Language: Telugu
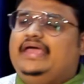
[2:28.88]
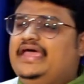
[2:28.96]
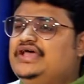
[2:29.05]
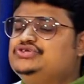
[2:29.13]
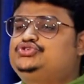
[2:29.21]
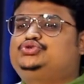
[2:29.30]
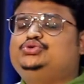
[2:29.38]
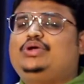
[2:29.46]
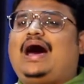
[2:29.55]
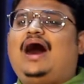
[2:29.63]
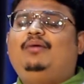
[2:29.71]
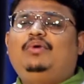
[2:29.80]
ఏసు
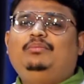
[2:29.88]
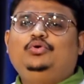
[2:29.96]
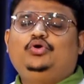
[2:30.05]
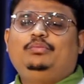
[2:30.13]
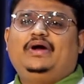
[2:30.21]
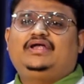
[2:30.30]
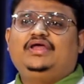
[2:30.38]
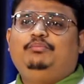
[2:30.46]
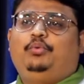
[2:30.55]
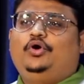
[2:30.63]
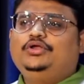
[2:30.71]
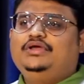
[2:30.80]
నామమును బట్టి
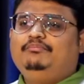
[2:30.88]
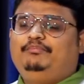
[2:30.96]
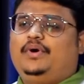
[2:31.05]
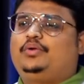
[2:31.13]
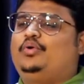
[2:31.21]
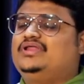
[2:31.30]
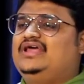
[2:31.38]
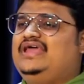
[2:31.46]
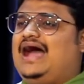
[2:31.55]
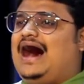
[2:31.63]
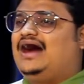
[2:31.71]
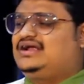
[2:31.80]

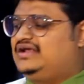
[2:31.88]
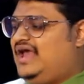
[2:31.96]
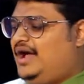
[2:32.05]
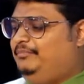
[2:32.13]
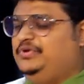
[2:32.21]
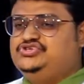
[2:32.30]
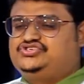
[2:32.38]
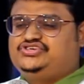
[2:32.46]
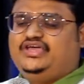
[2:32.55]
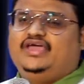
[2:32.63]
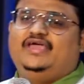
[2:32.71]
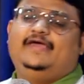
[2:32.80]
బోధింపకూడదని ఆజ్ఞాపించి